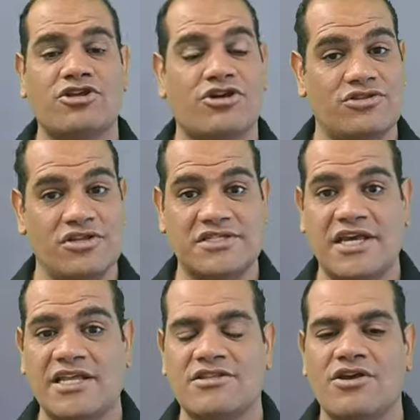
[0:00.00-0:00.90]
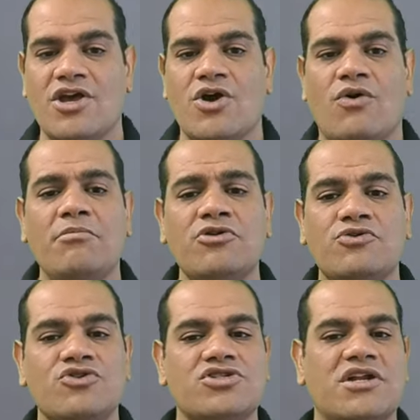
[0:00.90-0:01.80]
القديسات ومن
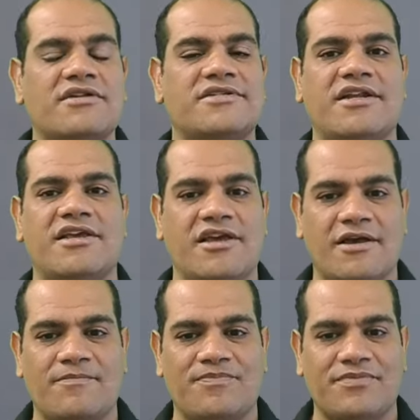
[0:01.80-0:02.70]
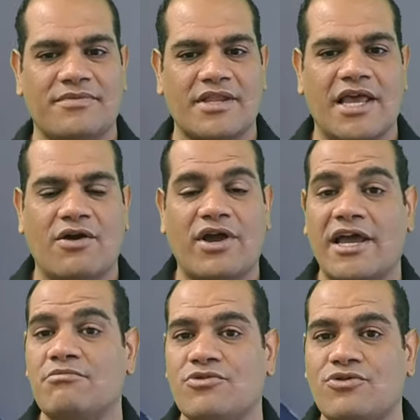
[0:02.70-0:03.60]
اسره سريه
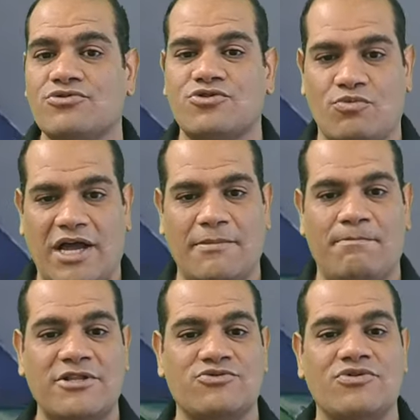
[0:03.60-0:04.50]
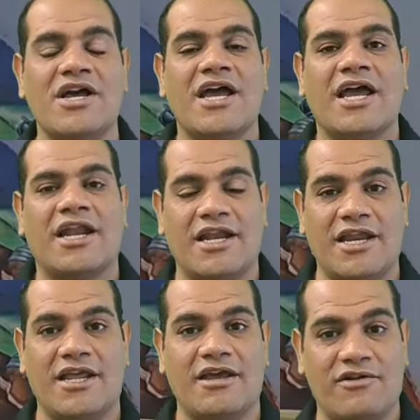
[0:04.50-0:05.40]
كان من كتر محبته
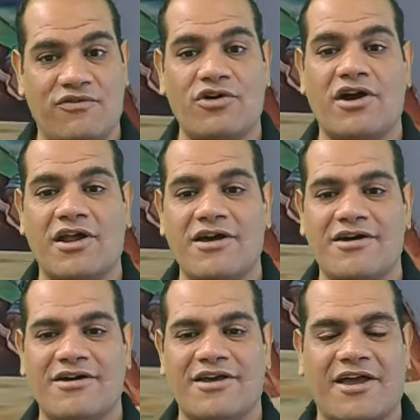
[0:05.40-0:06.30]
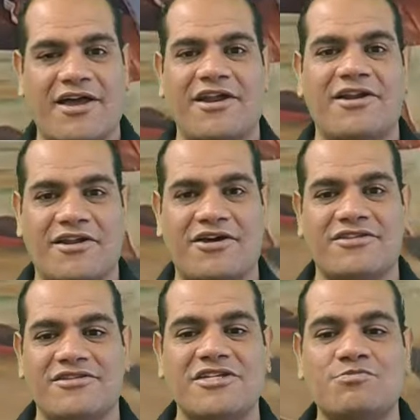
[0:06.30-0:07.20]
للفقراء كان
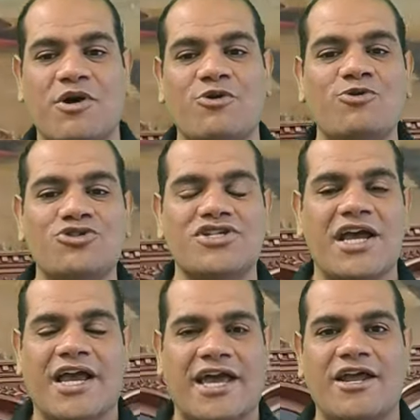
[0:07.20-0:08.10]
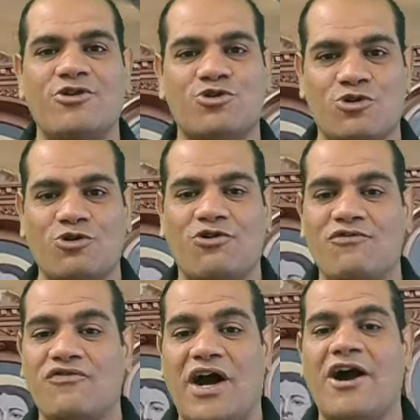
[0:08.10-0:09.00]
قديس باجوش كان
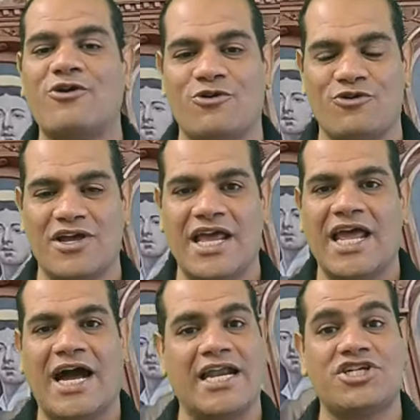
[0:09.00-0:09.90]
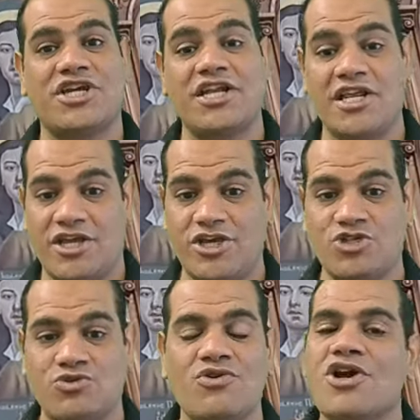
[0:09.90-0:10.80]
يتركهم في حقله علشان
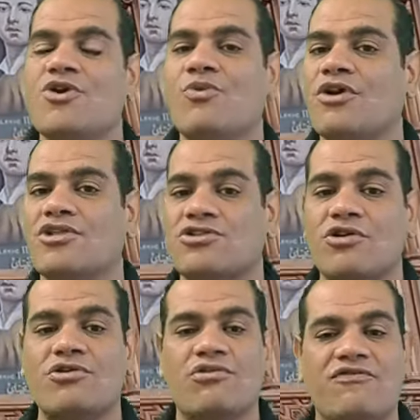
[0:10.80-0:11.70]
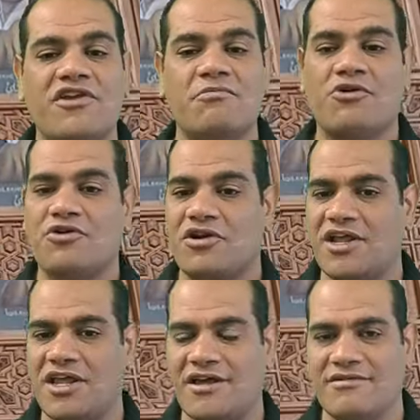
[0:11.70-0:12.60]
يعيشوا وينتقلوا فيه
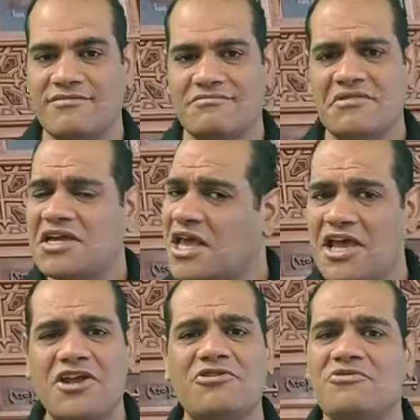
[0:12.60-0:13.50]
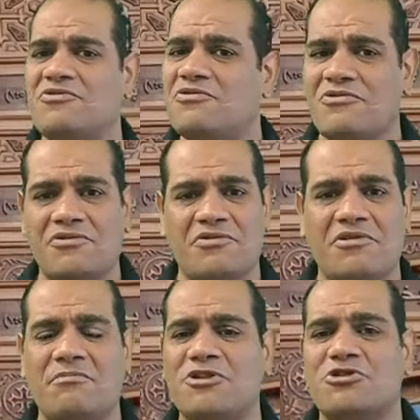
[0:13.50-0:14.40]
بحريه كانه
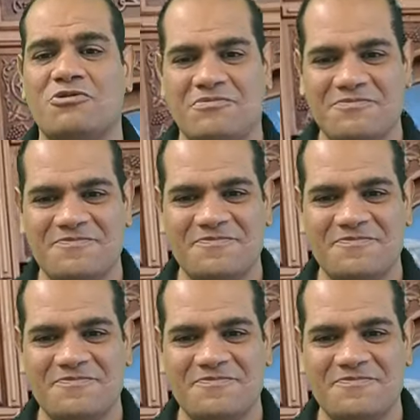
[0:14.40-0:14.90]
بيتهم